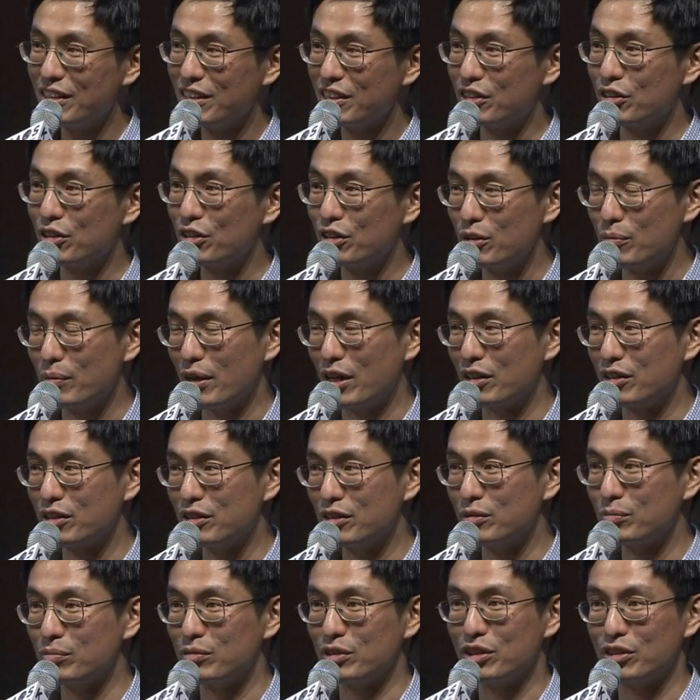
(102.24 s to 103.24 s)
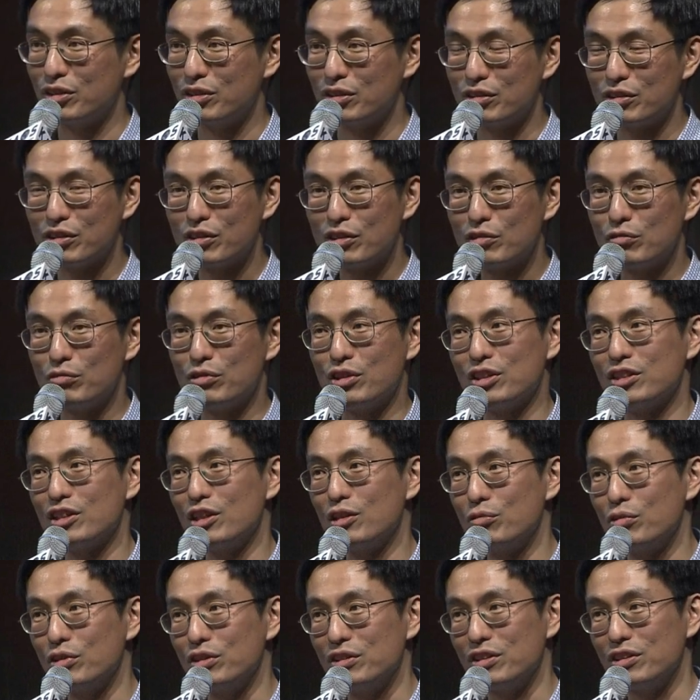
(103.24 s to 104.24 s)
그러니만큼 이런 우리가
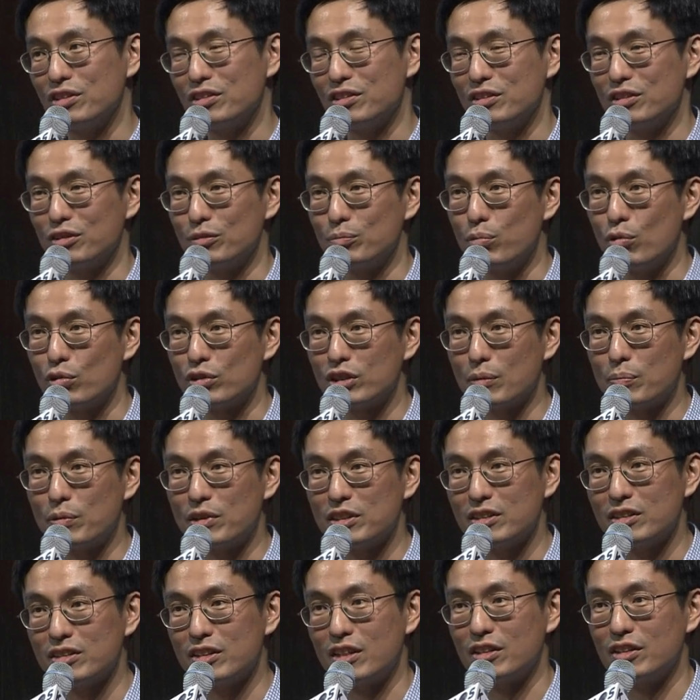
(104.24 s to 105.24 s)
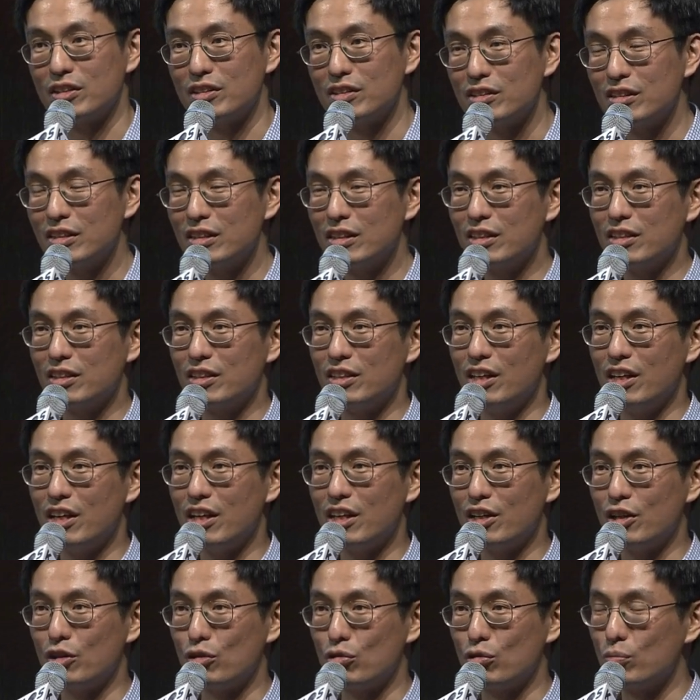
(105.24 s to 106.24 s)
살고 있는 그런 복잡한 세상을
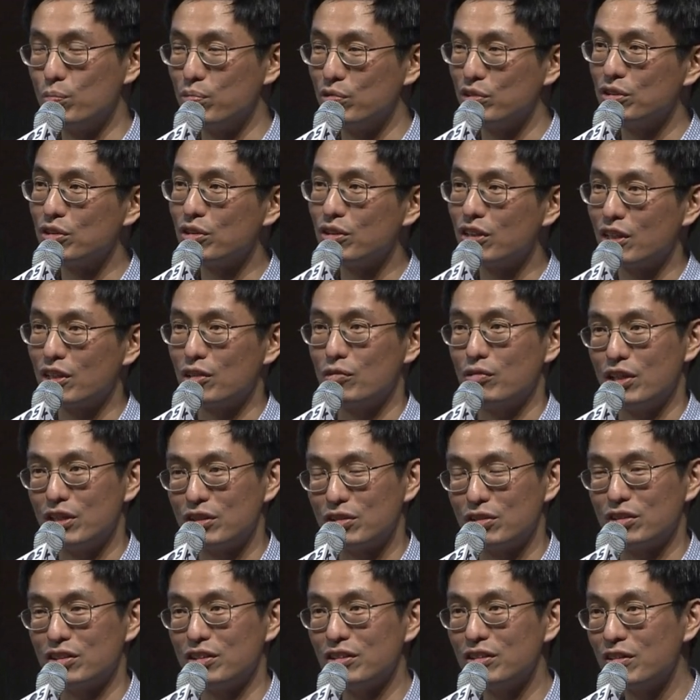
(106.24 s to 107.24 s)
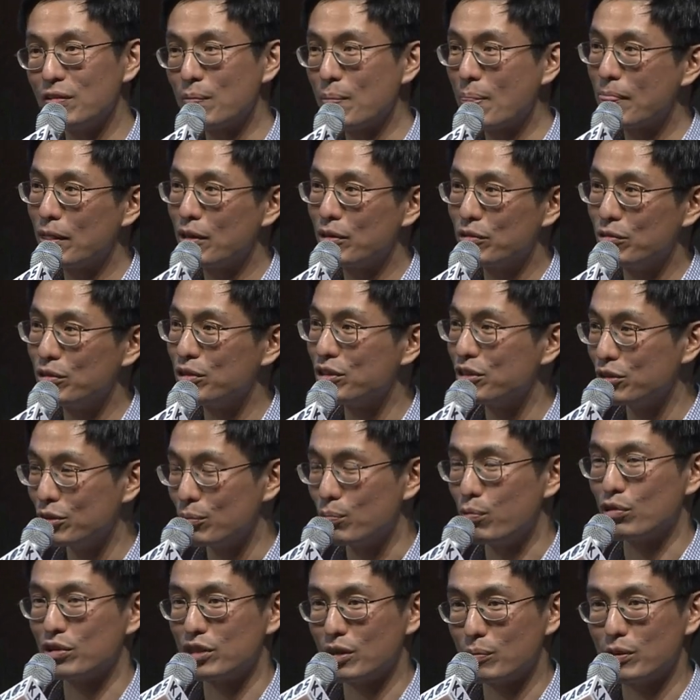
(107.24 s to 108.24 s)
이해하고 분석하기 위해서는 훨씬 더
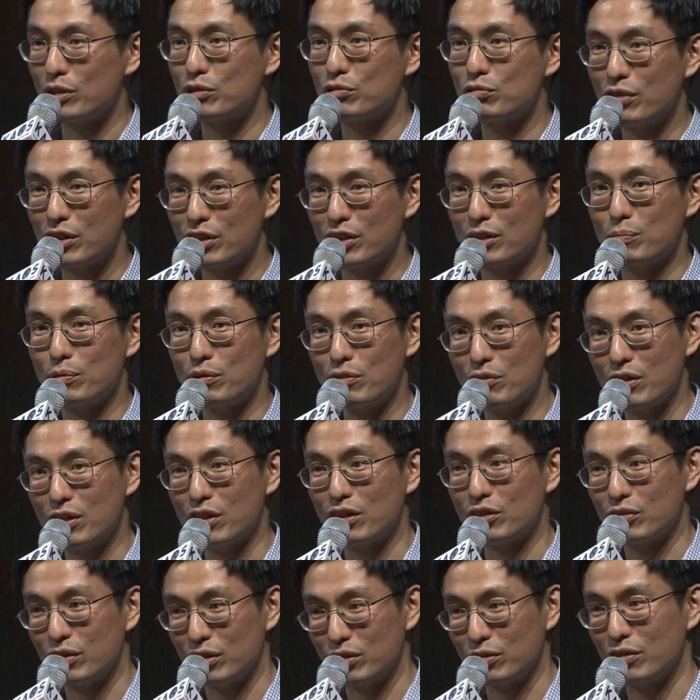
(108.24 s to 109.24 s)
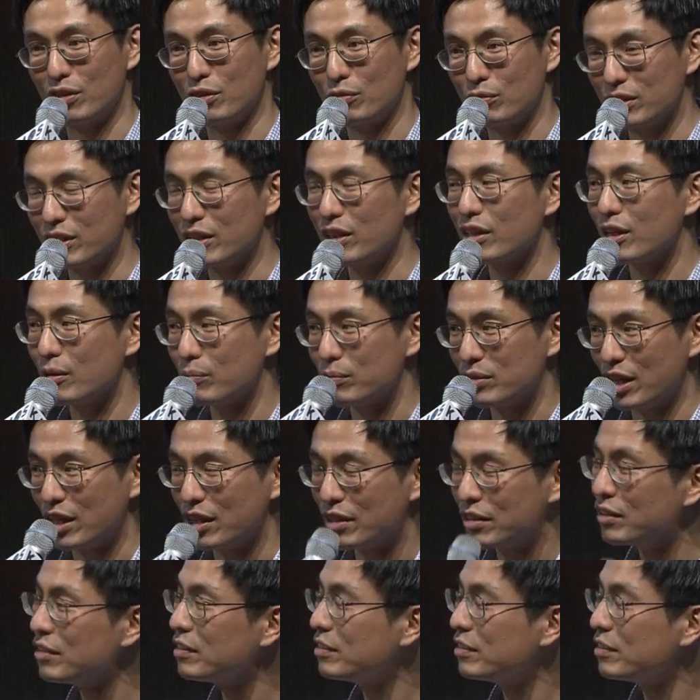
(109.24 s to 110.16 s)
복잡한 수학이 필요하게 된 거라고 생각합니다.